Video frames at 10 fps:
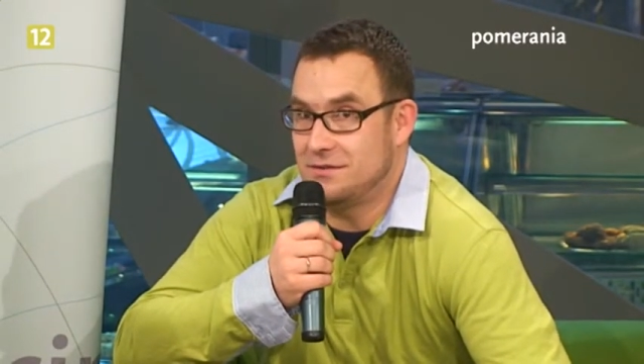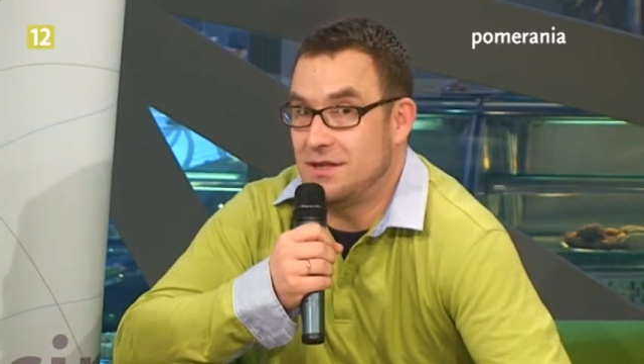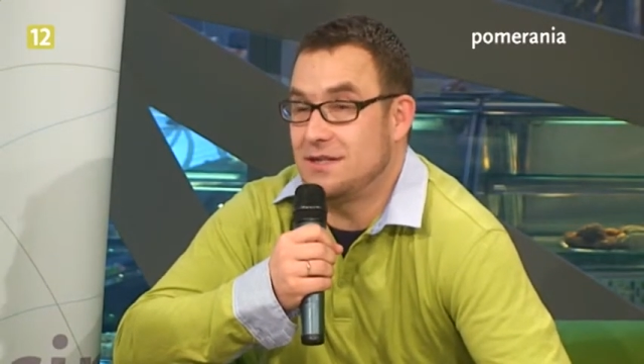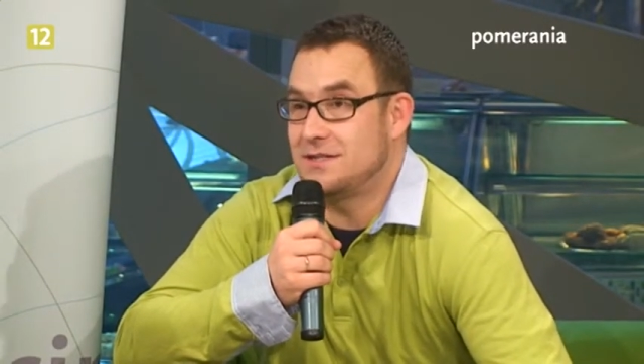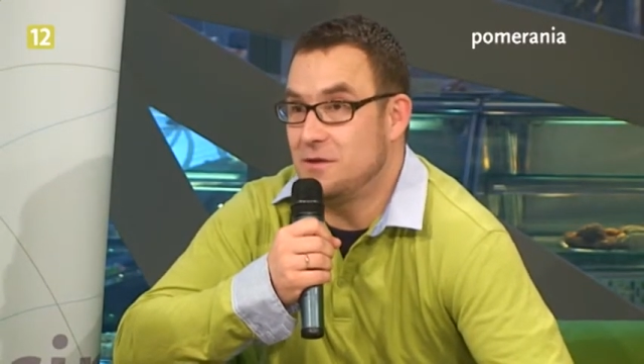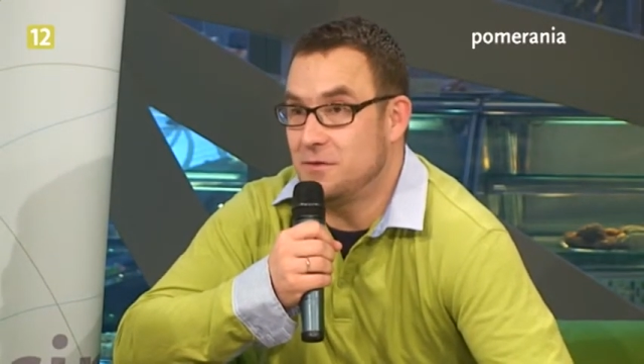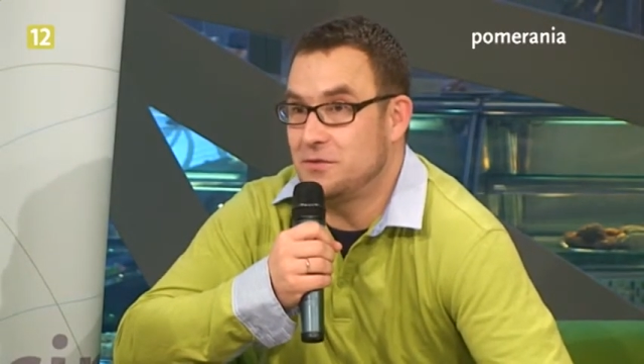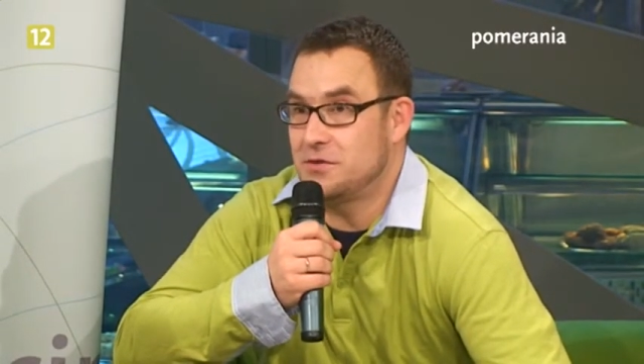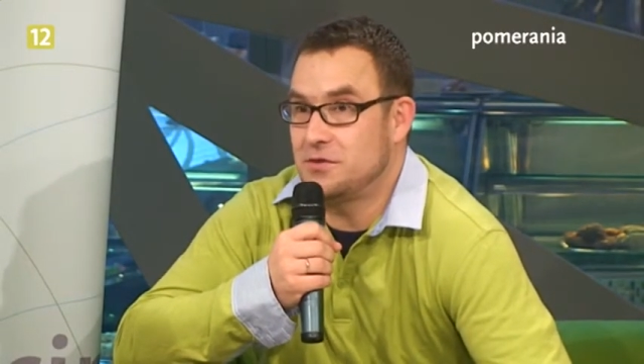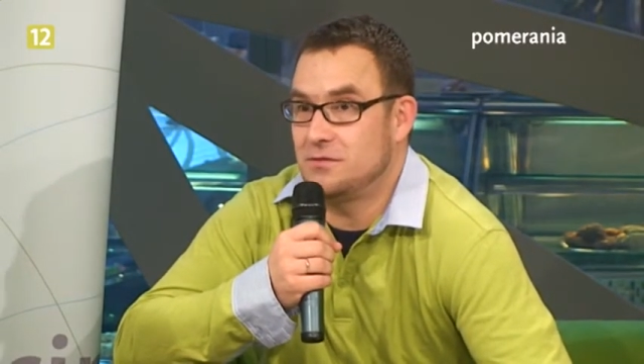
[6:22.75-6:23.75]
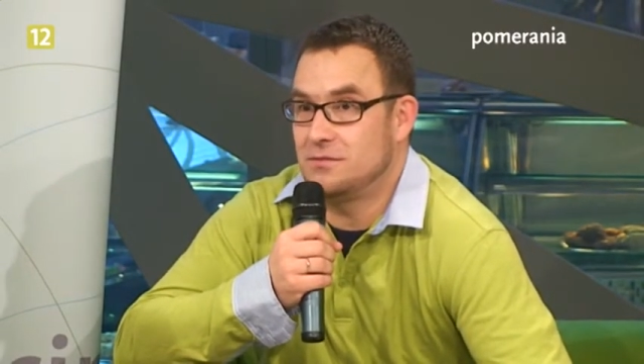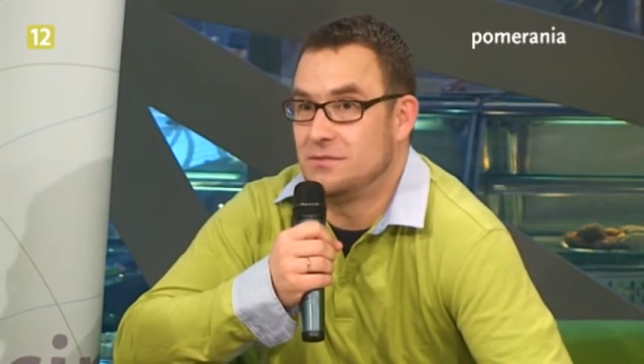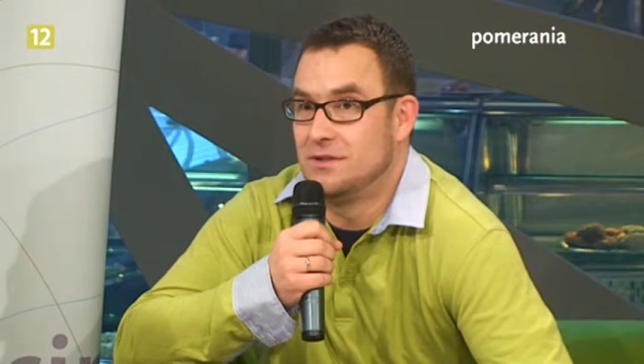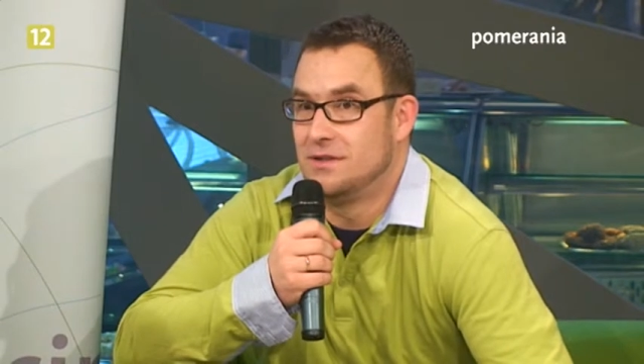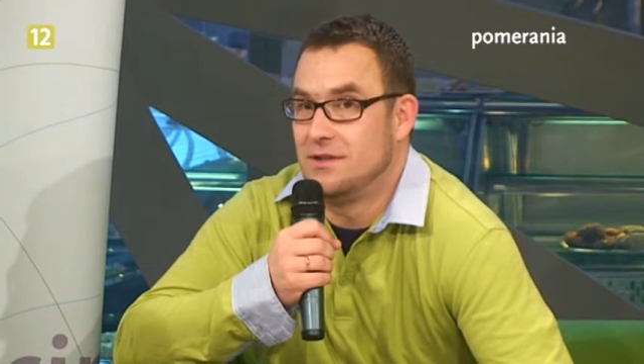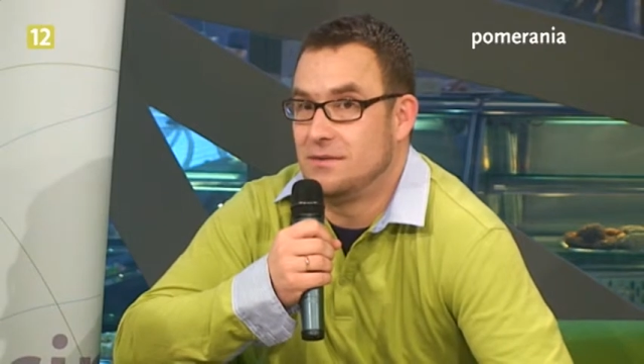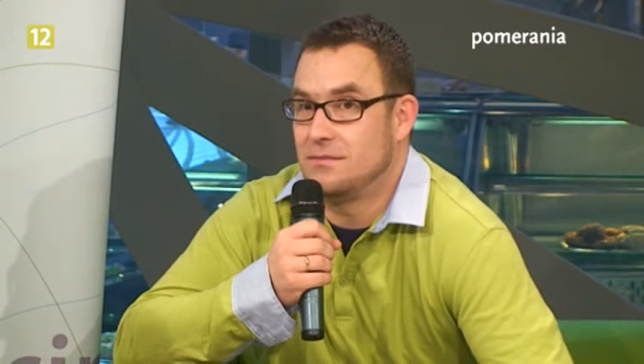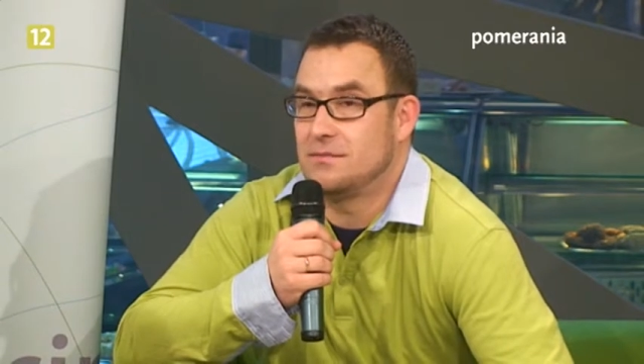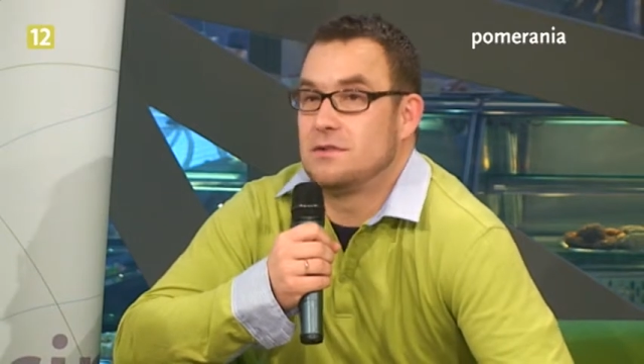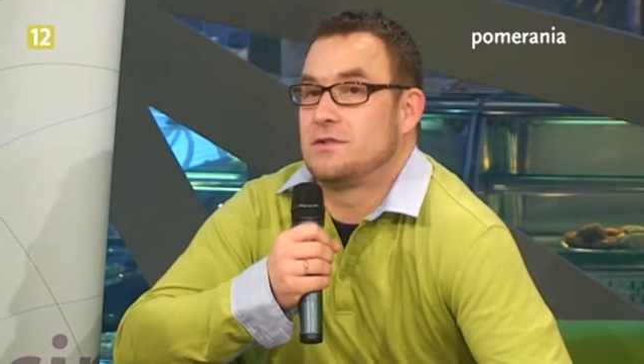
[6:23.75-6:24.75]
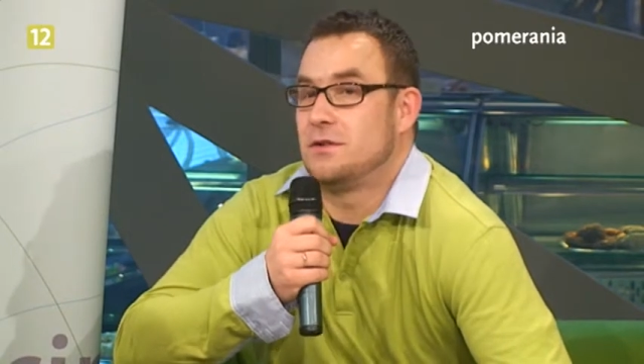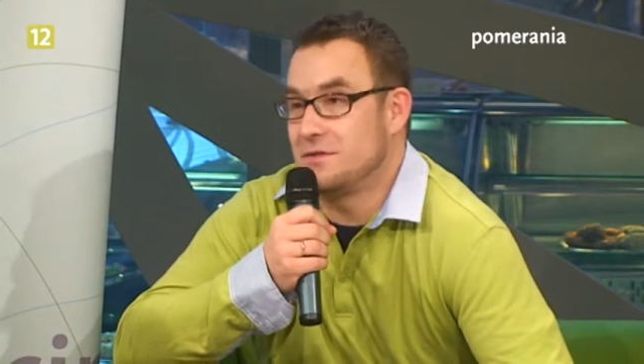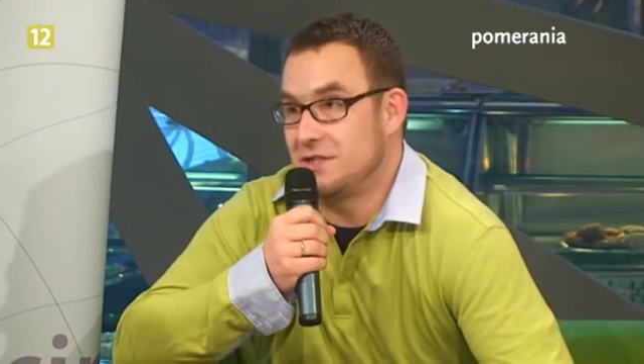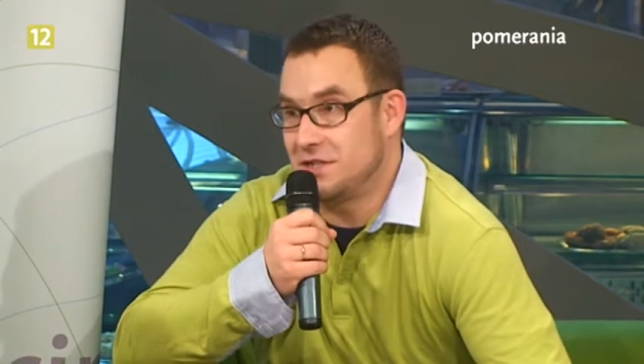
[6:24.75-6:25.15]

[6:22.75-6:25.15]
Ale z całą pewnością sądzę,